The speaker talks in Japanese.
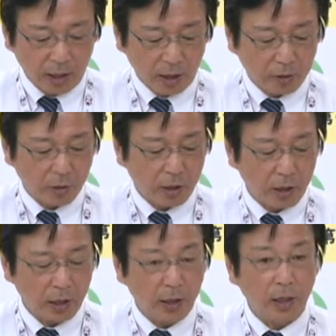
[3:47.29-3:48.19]
えそこ
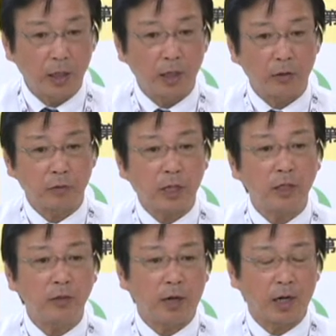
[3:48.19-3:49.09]
で、え二
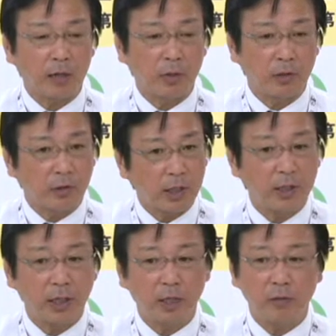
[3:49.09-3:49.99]
手に分かれまして、
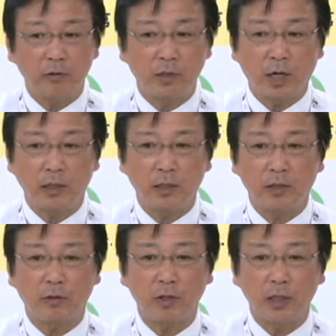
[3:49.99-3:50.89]
私が伺っ
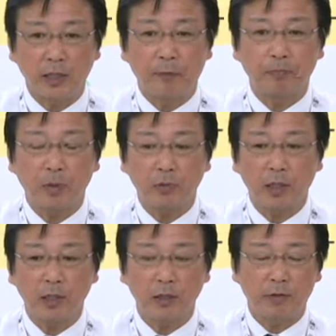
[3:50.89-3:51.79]
たときに、
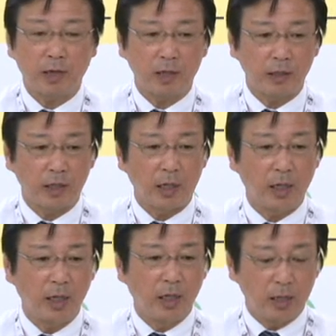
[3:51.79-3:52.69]
二手に分かれ
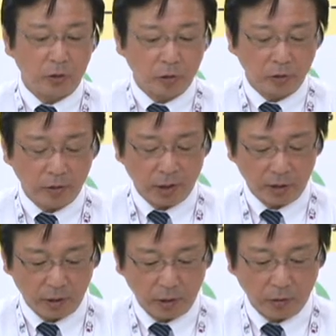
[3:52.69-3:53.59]
て、職員は
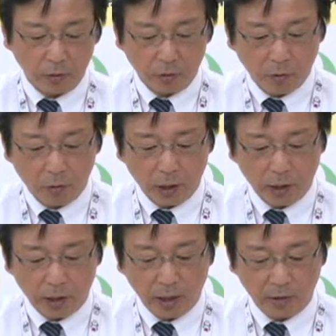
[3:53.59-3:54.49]
ですね、この今
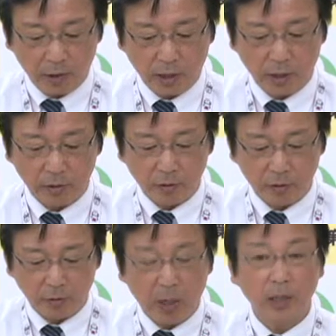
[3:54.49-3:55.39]
回来てくださ
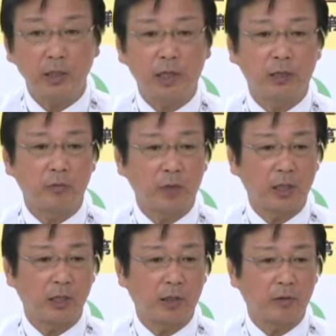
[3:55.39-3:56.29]
るバイヤーの
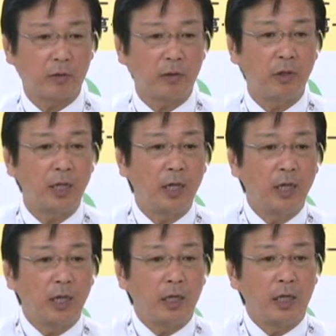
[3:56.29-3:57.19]
皆さんと、
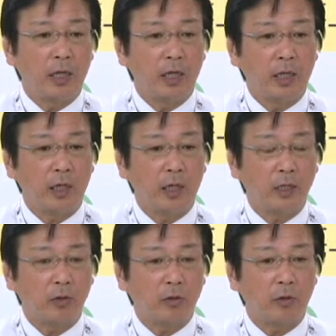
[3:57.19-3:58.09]

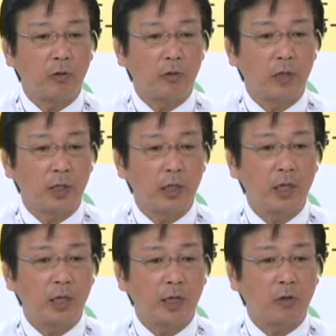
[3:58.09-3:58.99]
えー、意気投合し
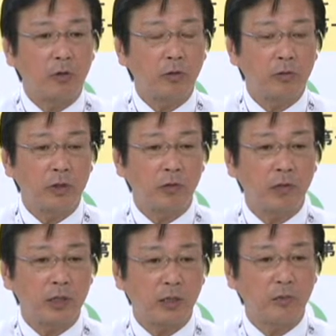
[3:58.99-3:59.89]
て協力して
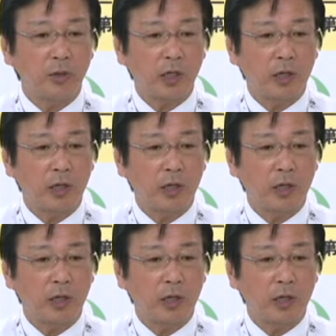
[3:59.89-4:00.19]
くださるみ